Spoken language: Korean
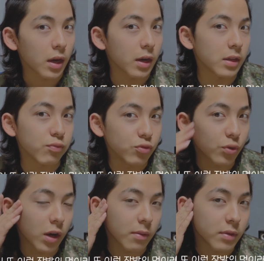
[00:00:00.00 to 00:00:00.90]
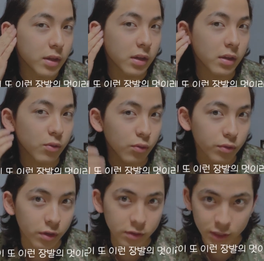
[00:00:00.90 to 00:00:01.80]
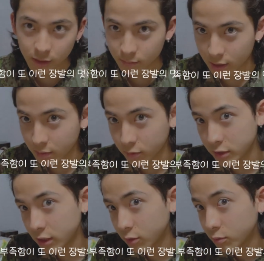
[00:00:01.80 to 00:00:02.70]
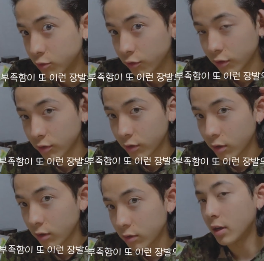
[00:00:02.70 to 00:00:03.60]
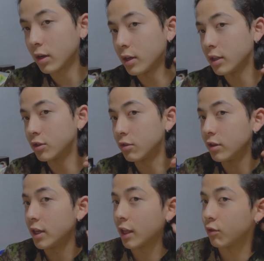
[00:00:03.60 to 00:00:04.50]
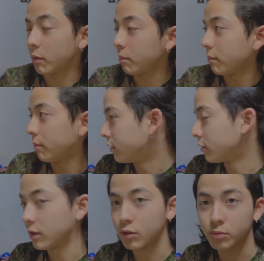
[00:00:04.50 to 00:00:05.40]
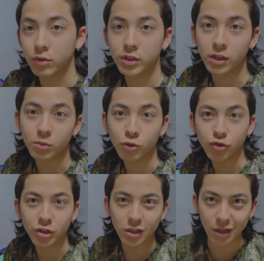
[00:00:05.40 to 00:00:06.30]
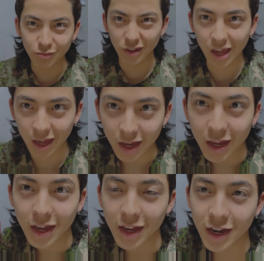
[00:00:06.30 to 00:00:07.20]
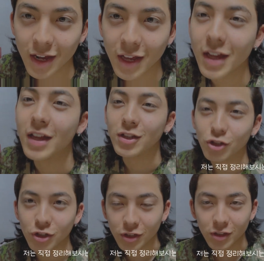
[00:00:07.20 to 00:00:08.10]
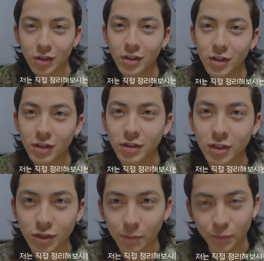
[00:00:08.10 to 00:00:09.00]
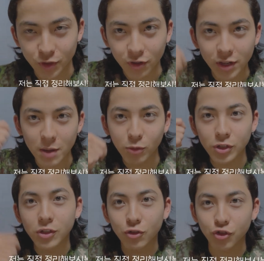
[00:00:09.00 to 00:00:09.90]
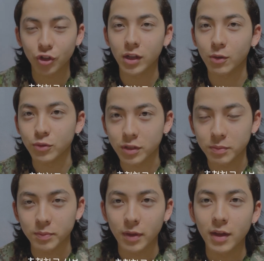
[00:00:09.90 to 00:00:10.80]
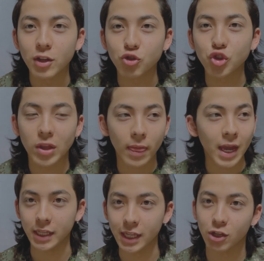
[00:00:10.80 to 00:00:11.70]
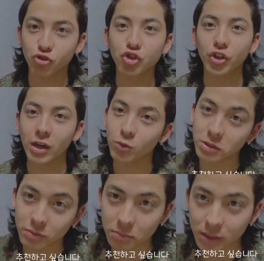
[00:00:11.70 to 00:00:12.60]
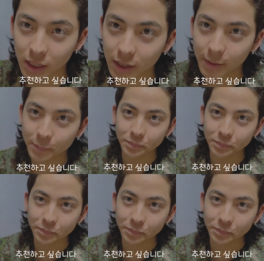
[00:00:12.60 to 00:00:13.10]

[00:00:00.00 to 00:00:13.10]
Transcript: 약간의 부족함이 또 이런 장발의 멋이라고 볼 수 있어요 약간의 정리 안됨 그런 게 또 멋이라고 볼 수 있기 때문에 저는 직접 정리해 보시는 걸 추천하고 싶 추, 네, 추천하고 싶습니다